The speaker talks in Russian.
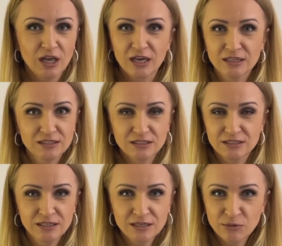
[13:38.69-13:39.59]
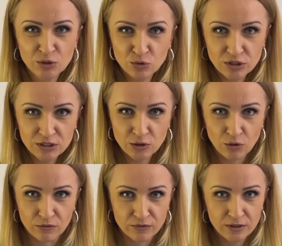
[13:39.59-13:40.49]
Это три минуты
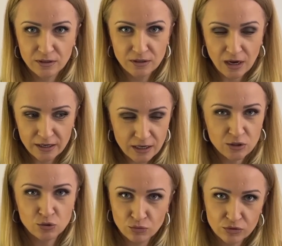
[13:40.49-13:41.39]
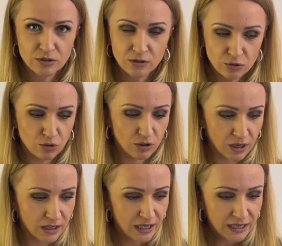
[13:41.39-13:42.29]
делов, а я тру вот это
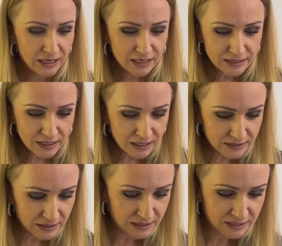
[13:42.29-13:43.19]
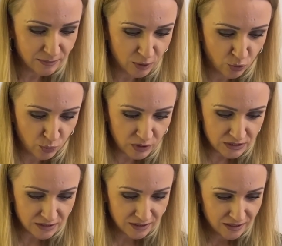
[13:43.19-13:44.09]
долго. И я так хотела себе купить